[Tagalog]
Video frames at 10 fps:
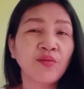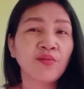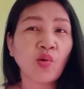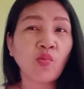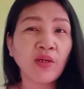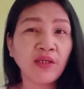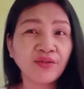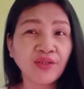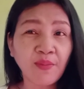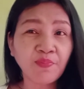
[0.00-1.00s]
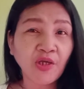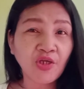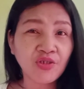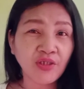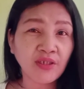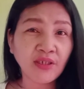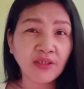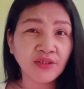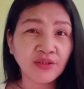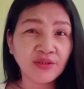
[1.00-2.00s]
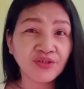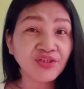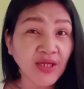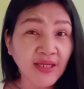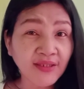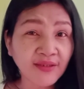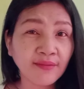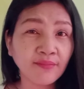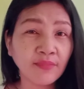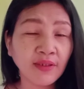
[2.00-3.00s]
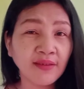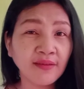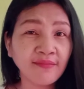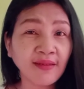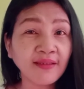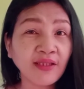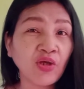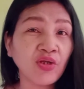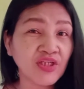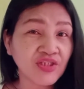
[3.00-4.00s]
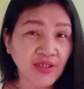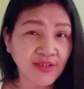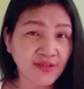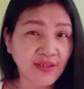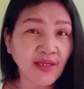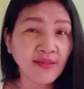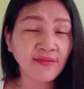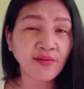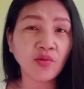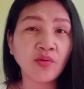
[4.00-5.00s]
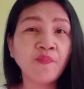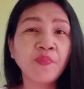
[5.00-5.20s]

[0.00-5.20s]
So, mag-type kayo dyan ng chat, mag-send kayo ng chat dyan. So,